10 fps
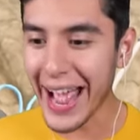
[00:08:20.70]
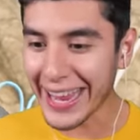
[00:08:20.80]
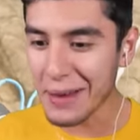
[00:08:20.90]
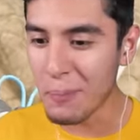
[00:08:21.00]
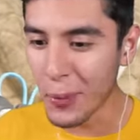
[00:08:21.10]

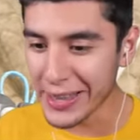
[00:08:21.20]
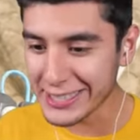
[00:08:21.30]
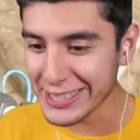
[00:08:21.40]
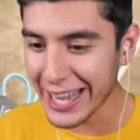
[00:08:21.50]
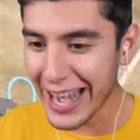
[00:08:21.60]
Aquí puede
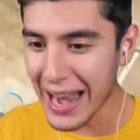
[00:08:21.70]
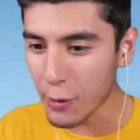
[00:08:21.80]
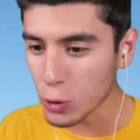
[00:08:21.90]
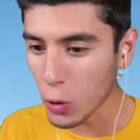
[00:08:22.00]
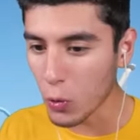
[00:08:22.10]
estar el
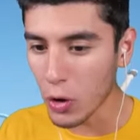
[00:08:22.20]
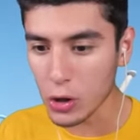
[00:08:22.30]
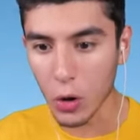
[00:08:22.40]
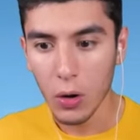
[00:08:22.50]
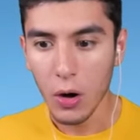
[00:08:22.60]
auto
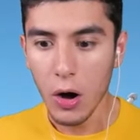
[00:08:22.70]
oculto.